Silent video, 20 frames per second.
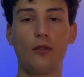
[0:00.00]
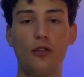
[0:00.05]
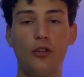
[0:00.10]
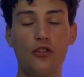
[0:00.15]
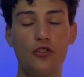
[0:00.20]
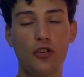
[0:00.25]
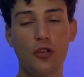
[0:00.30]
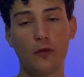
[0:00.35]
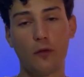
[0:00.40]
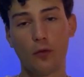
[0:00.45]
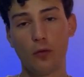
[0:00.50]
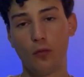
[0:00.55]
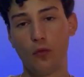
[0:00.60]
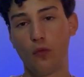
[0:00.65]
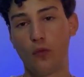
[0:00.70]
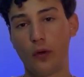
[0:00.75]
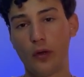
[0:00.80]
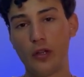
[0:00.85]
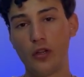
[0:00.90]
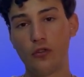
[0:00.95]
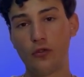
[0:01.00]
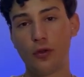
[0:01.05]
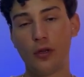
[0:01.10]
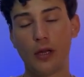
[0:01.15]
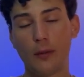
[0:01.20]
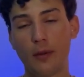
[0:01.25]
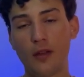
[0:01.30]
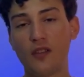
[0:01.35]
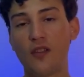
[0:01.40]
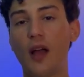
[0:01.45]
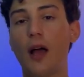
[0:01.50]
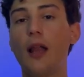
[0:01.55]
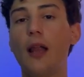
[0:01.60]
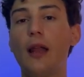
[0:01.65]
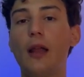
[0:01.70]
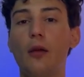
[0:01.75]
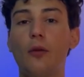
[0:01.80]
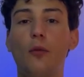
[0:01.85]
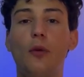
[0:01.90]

Dicevo comunque l'insulina basale,